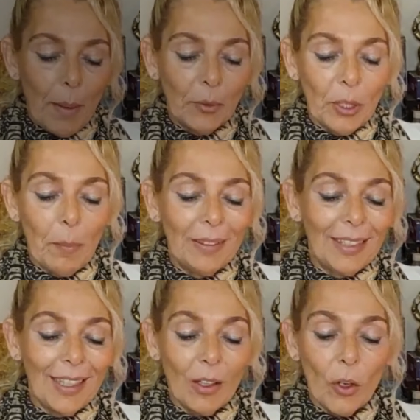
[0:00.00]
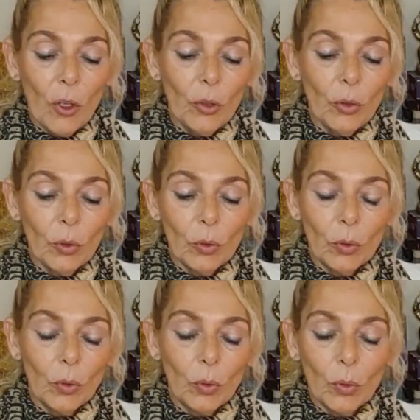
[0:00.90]
Vamos a empezar con
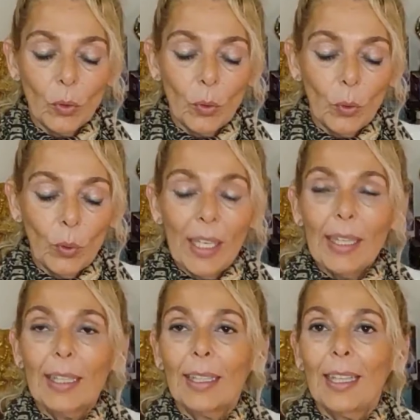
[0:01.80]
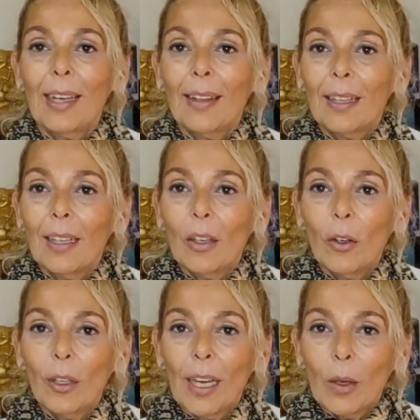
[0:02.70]
una energía del
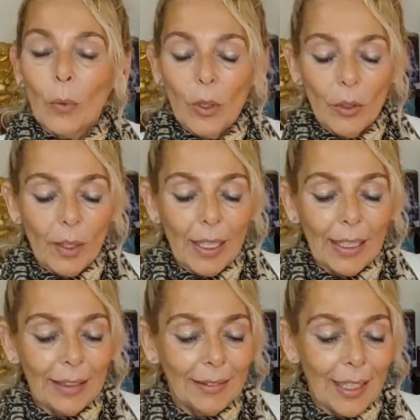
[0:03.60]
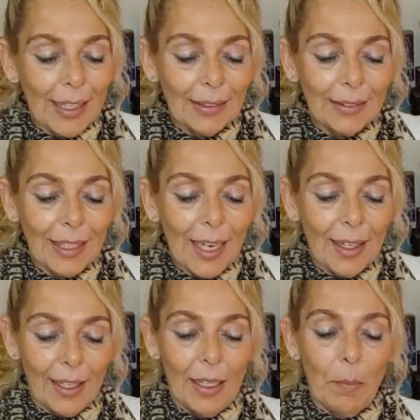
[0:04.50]
oráculo de cristales y
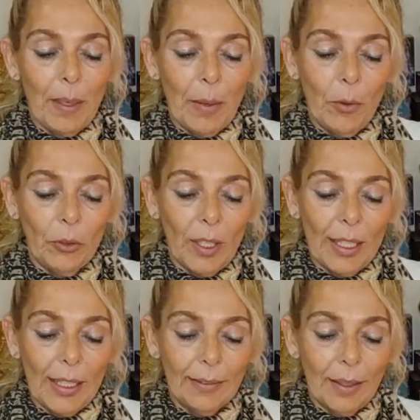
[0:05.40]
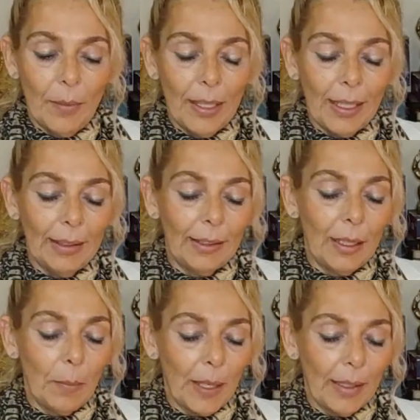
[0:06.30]
ángeles para vos, Aries. A ver qué
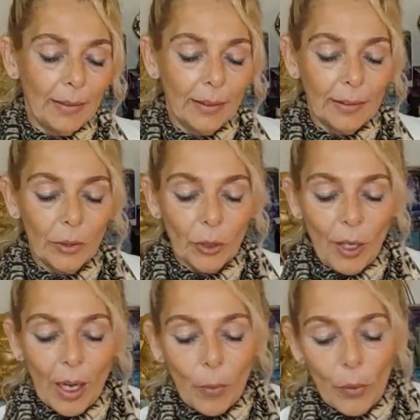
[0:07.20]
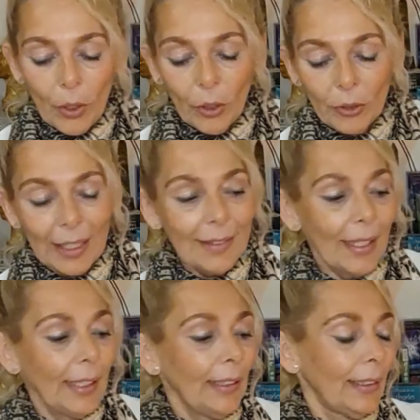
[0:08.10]
tiene para decirte este oráculo. Tan
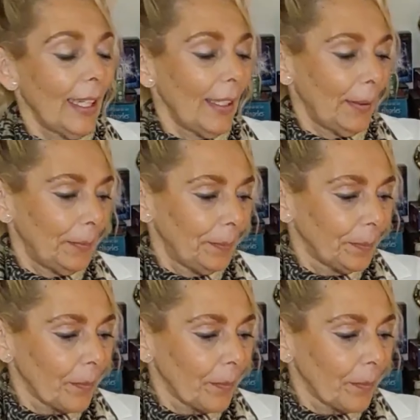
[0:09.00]
sanita.